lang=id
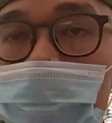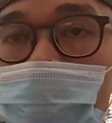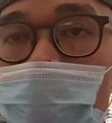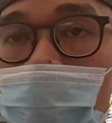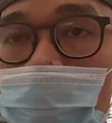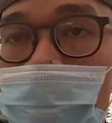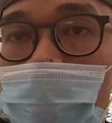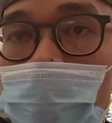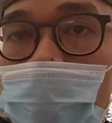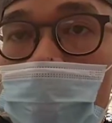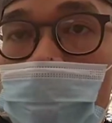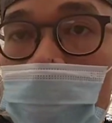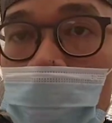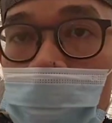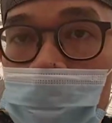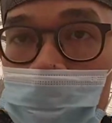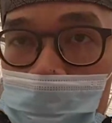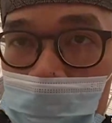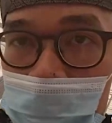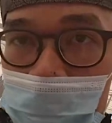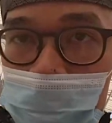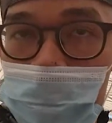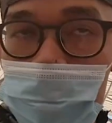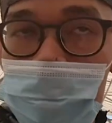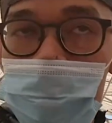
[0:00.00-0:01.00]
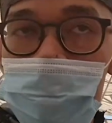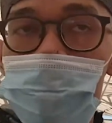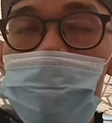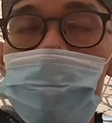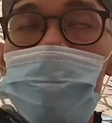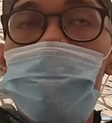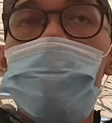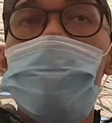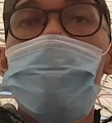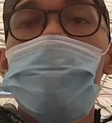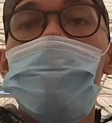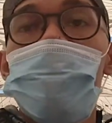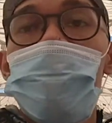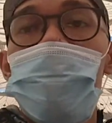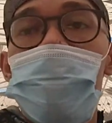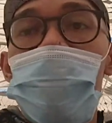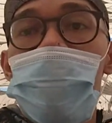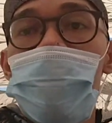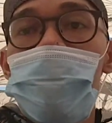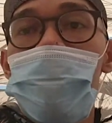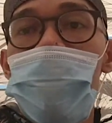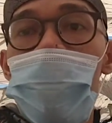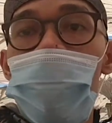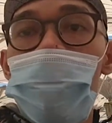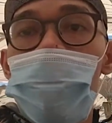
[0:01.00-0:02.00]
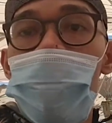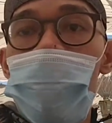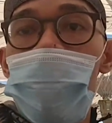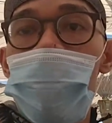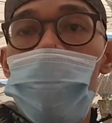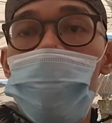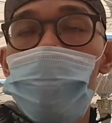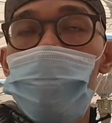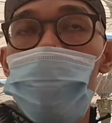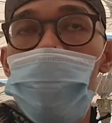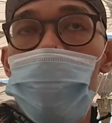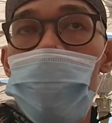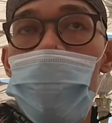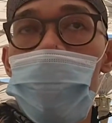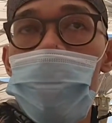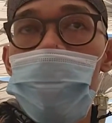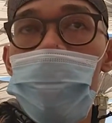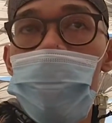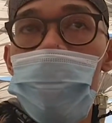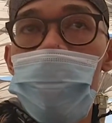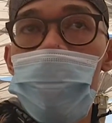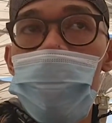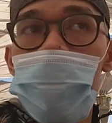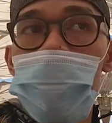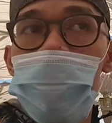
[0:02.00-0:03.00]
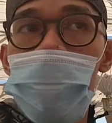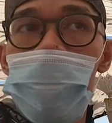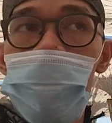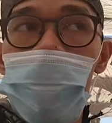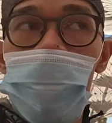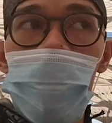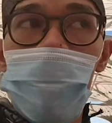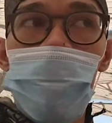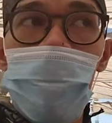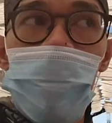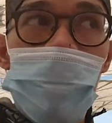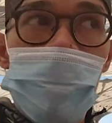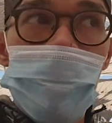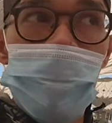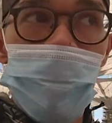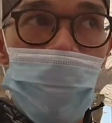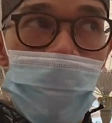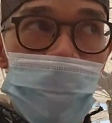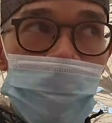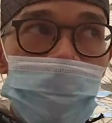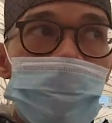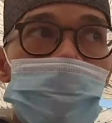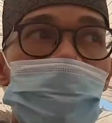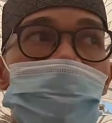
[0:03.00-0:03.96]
24 jam tidak kemana-mana kecuali ada hal yang mendesak